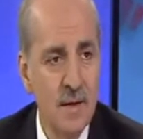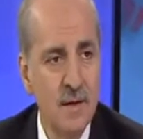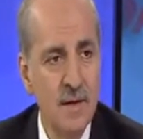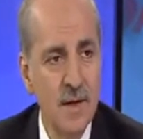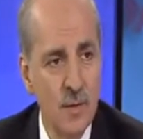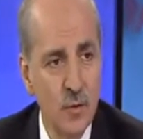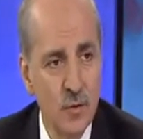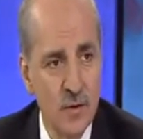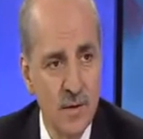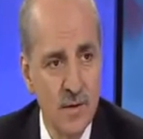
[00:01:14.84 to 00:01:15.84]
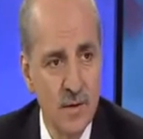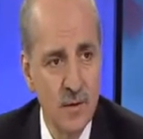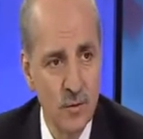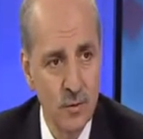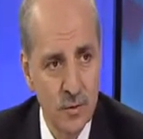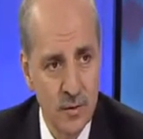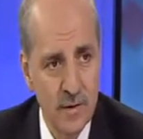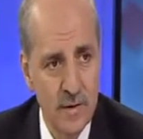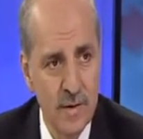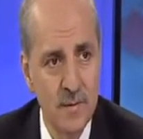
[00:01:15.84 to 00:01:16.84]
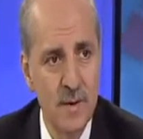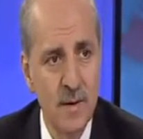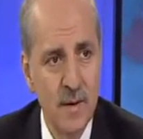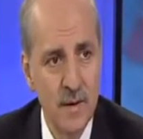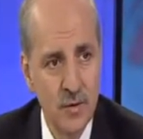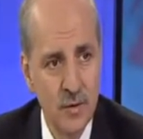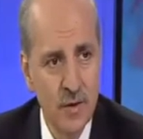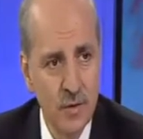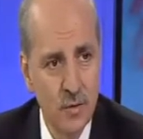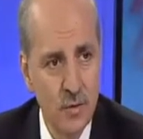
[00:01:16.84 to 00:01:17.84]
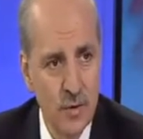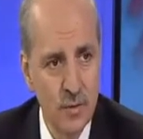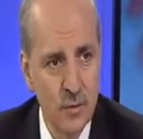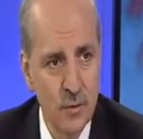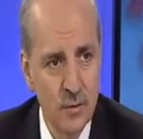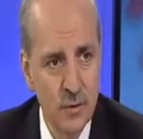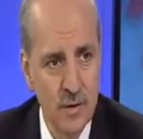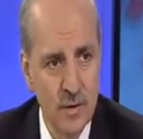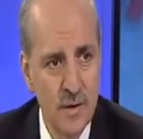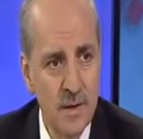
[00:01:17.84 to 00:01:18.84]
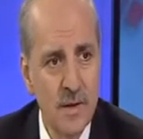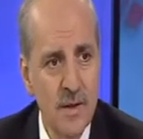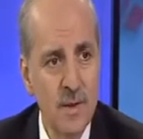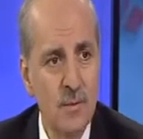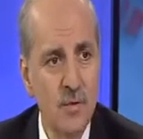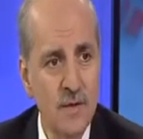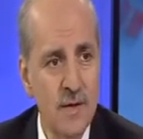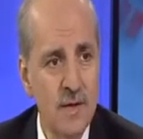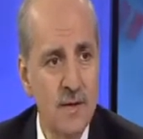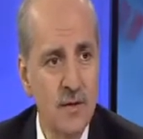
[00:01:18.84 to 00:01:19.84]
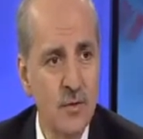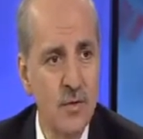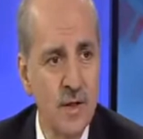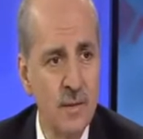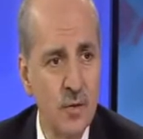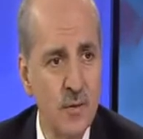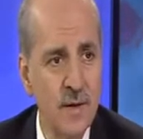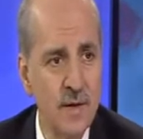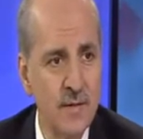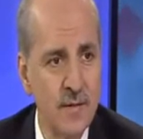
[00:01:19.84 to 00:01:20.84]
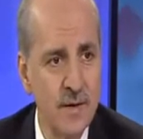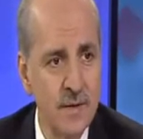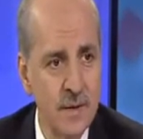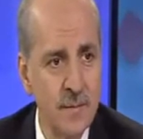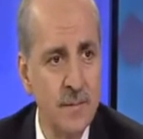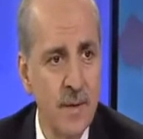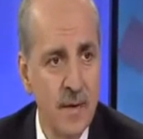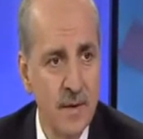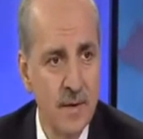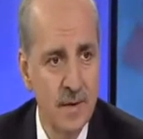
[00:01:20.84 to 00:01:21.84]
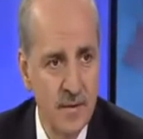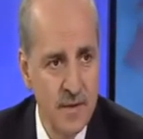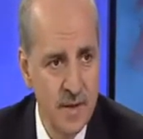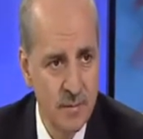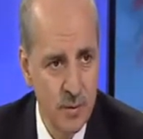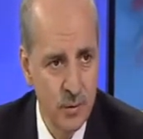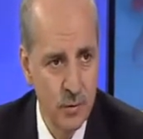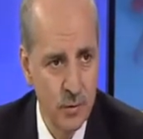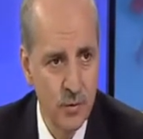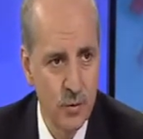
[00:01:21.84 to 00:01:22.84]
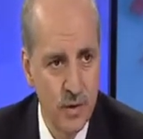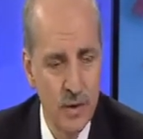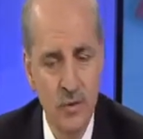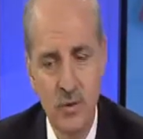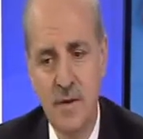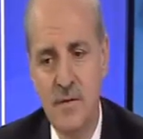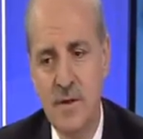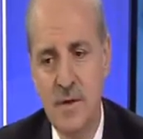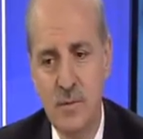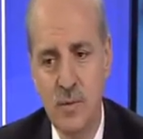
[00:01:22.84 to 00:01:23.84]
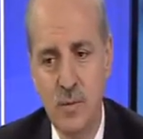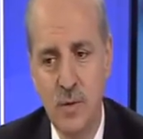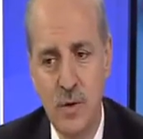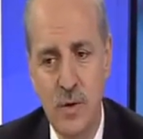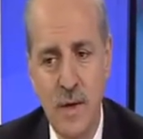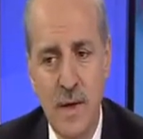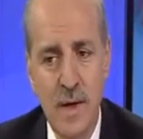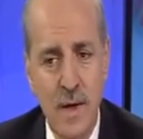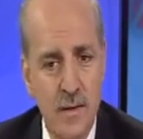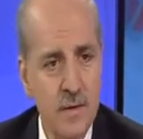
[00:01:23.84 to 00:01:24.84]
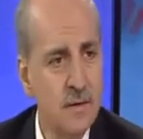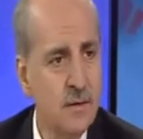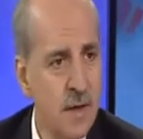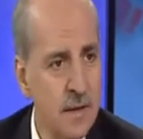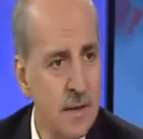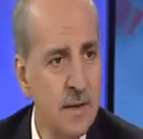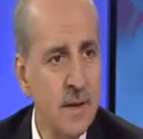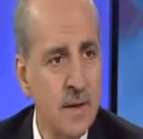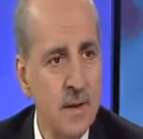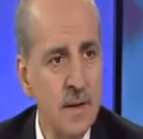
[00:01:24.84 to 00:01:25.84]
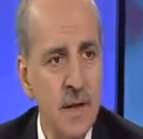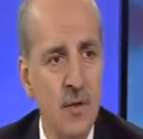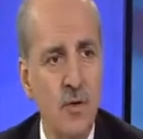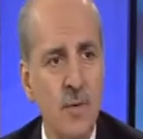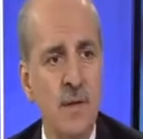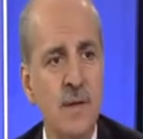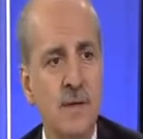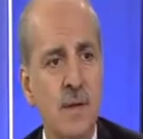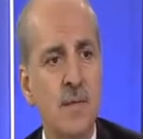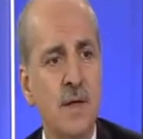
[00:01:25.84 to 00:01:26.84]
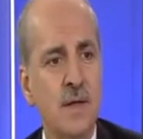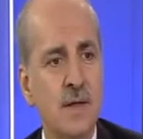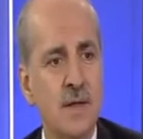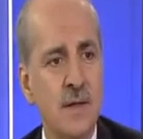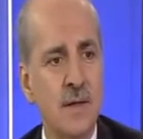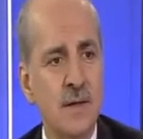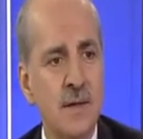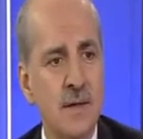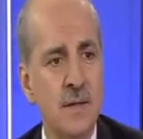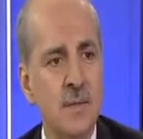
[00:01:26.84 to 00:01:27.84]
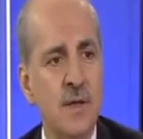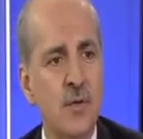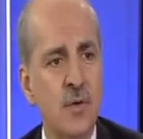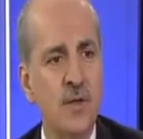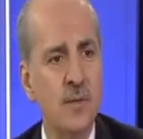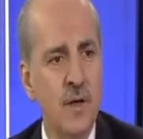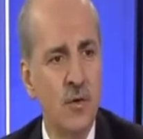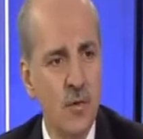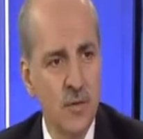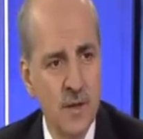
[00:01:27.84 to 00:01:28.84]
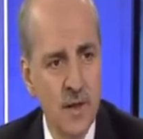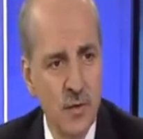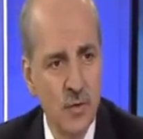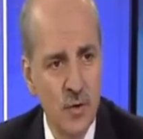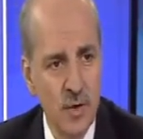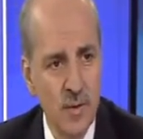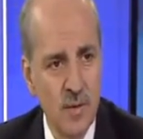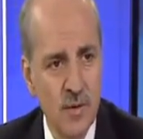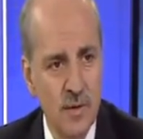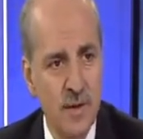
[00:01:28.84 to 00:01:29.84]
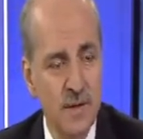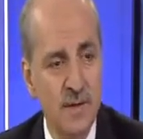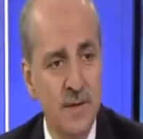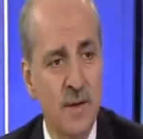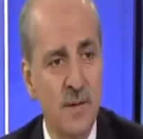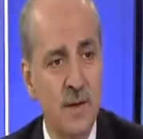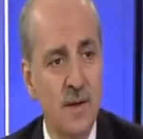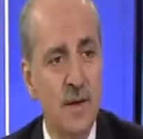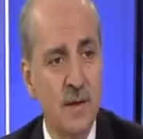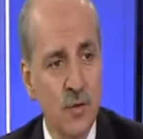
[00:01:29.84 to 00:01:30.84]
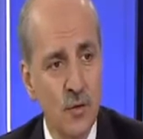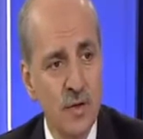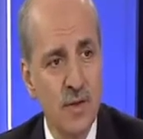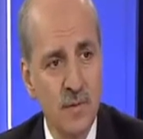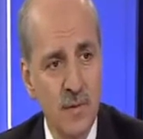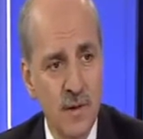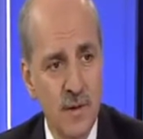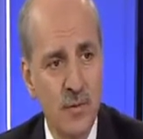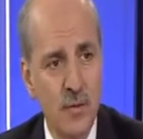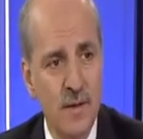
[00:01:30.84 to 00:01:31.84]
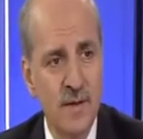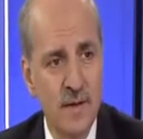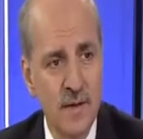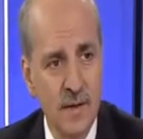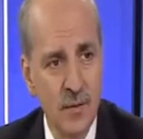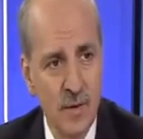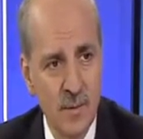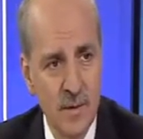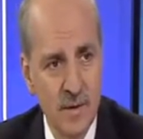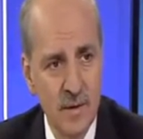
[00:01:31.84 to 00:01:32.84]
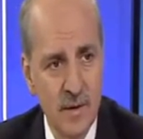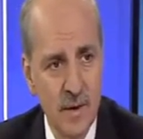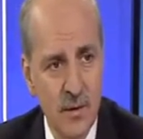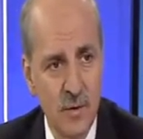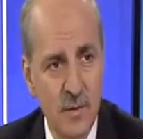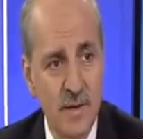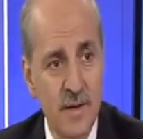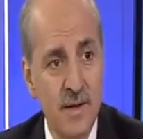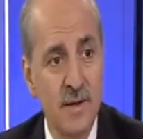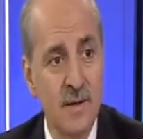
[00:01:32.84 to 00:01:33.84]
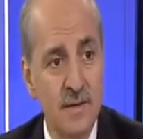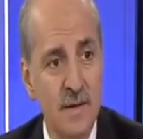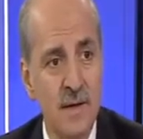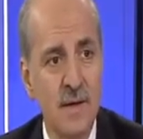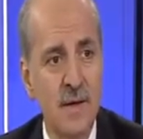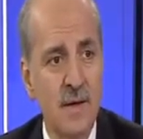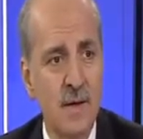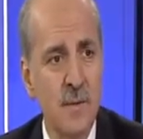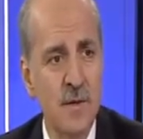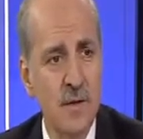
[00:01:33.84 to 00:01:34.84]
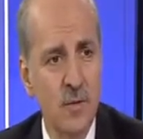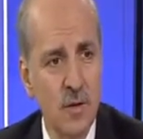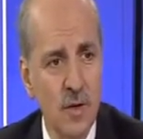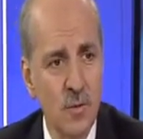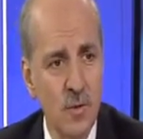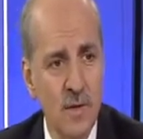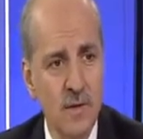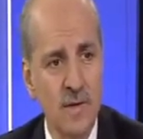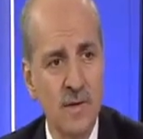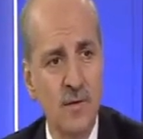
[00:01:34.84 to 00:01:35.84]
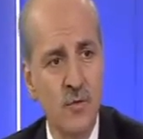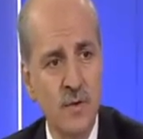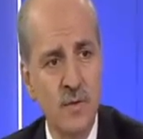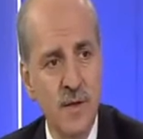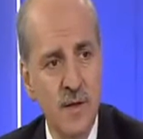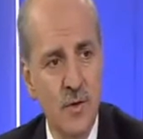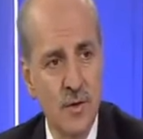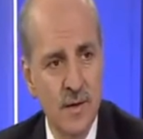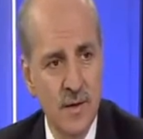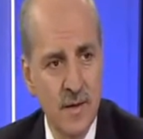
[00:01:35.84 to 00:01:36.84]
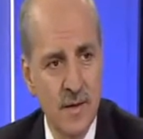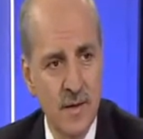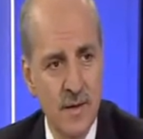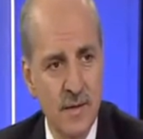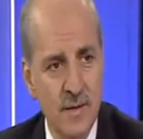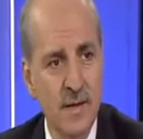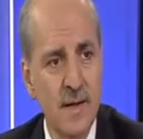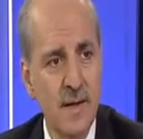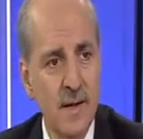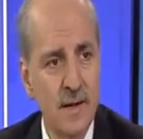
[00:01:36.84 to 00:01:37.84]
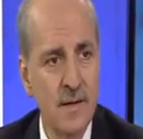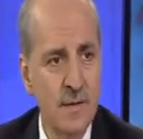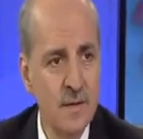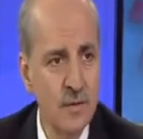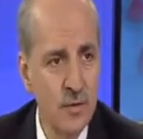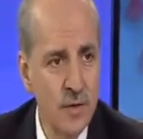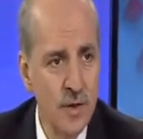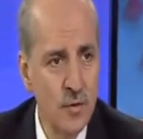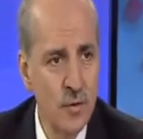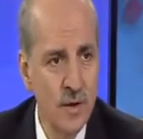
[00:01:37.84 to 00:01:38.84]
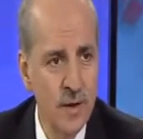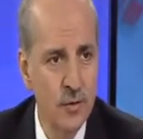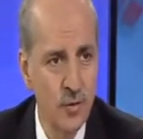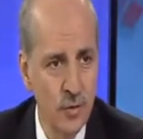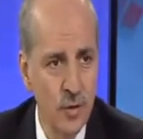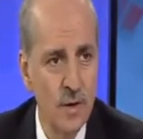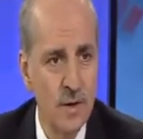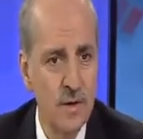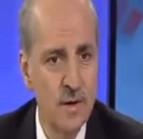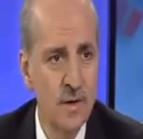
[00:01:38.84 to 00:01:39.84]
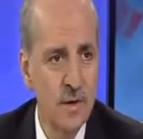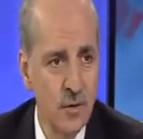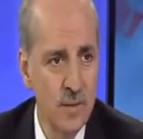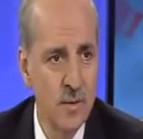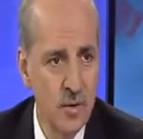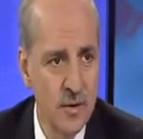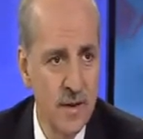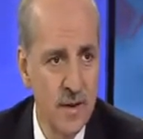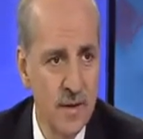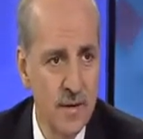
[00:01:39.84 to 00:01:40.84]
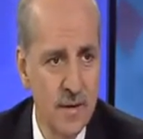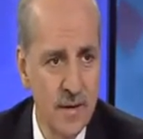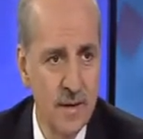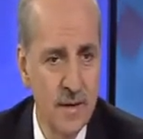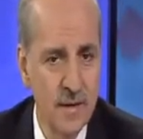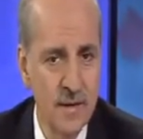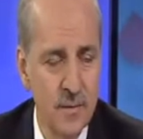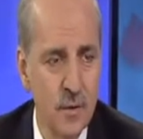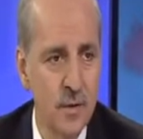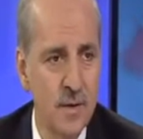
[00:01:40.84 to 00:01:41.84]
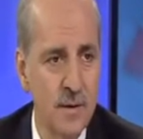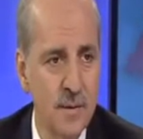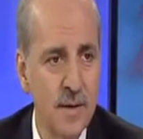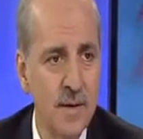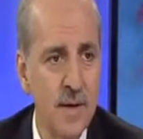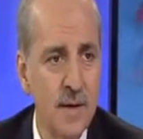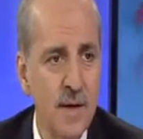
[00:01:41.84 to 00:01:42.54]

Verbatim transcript: Kaldı ki hem uluslararası kuruluşlar hem e, Türkiye'nin ulusal kuruluşları 2018 yılı Türkiye'nin büyüme hedeflerini de e, revize etmiş bulunuyor. Yukarıya doğru revize etmiş bulunuyor. Evet yani ekonomi tam manasıyla bir üretim ekonomisine henüz dönebilmiş değildir ama sonuç itibariyle büyüme trendleri olan bir ekonomidir. Her alanda kapasite kapasite kullanım olanlarından turizmdeki göstergelere kadar her alanda Türkiye'nin yukarıya doğru e, ekonomik göstergelerin hareketlendiği bir ortamda